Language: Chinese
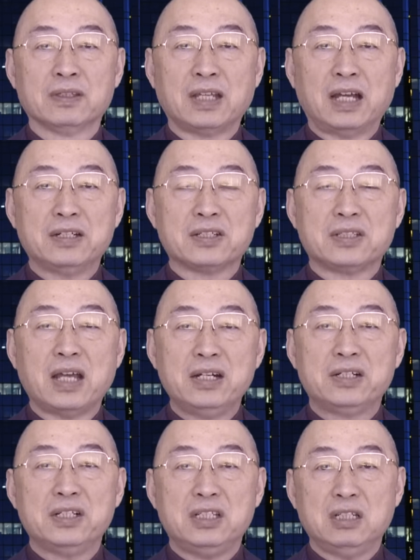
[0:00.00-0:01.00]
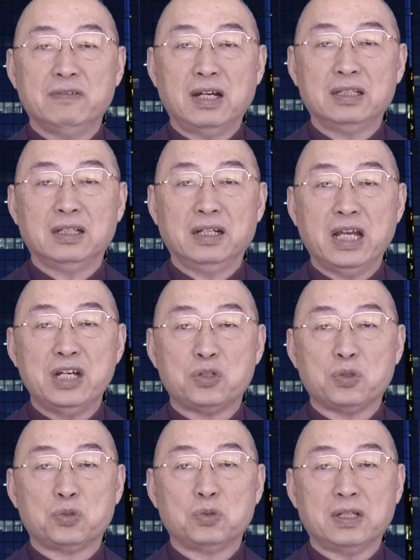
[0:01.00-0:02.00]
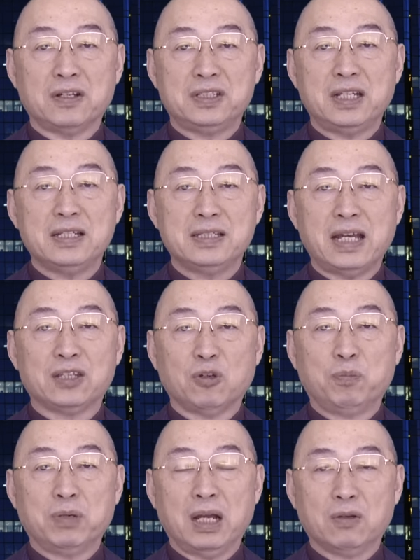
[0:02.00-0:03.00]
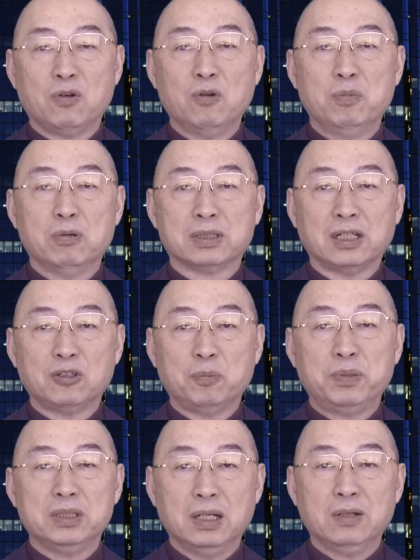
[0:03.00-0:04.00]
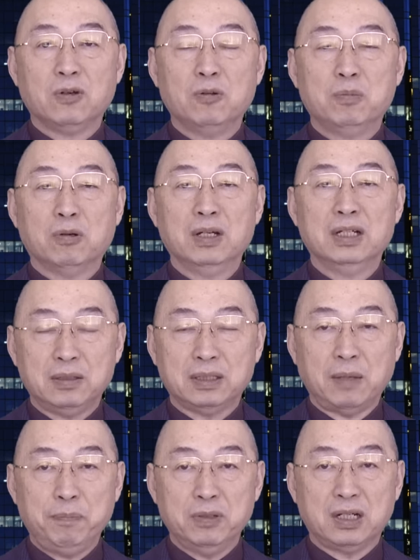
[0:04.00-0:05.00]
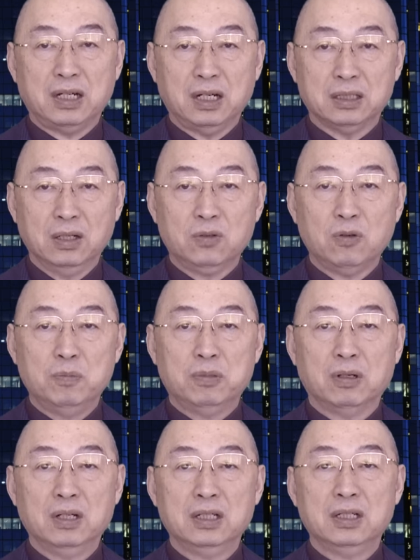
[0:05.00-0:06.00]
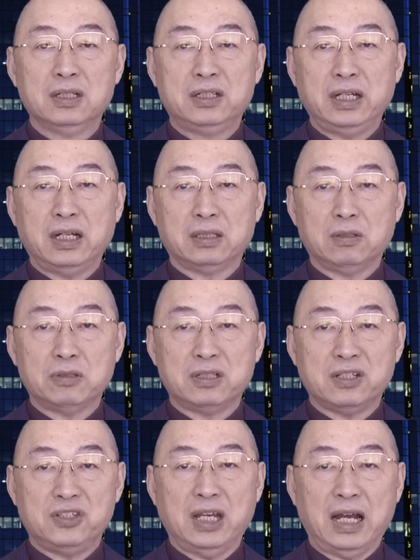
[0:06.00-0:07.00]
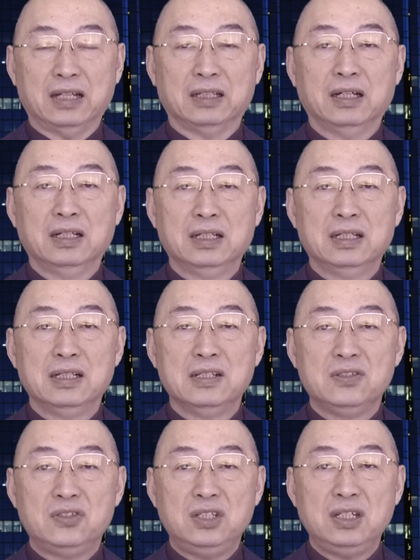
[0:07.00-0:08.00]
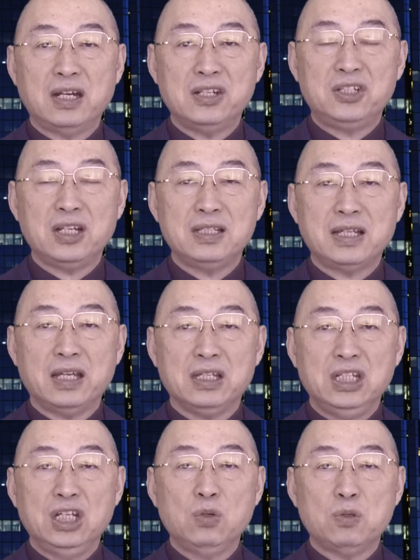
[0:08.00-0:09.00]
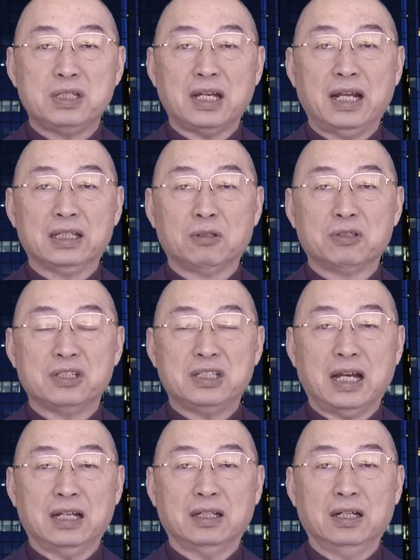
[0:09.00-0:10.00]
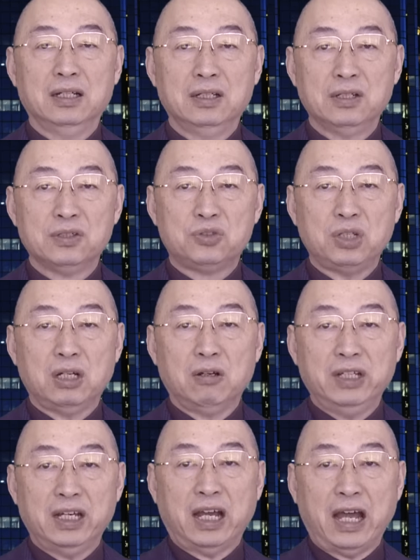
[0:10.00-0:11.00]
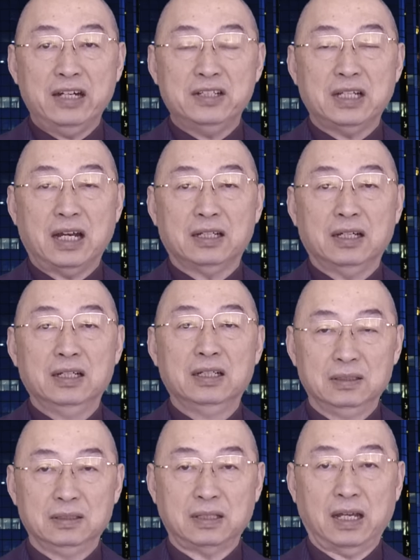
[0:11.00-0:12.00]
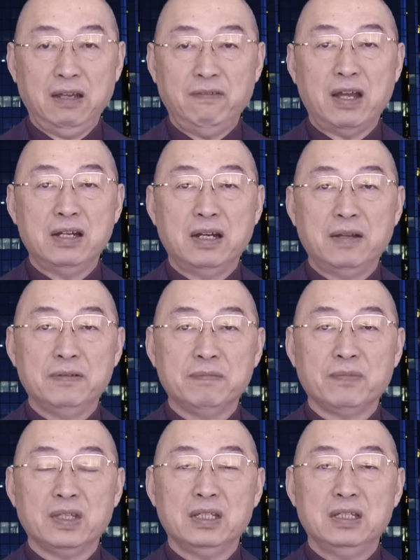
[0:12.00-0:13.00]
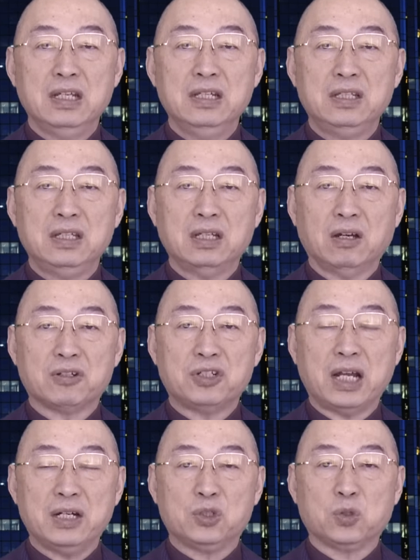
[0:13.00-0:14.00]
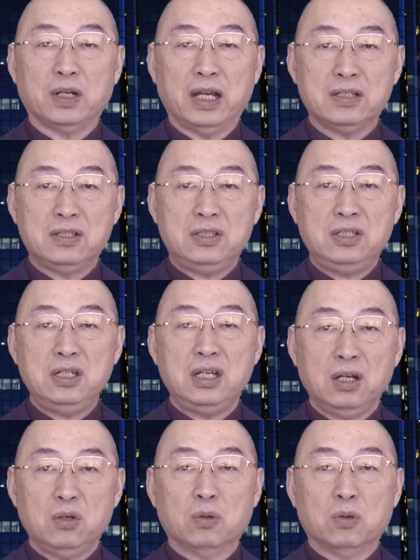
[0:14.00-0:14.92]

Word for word: 他这三十几万的联手书到现在都不敢公布，他都不能公布，他不可能公布，这个都是假的。既然现在一路下来都是假的，最后那个还是假的，台湾人一定要站出来揭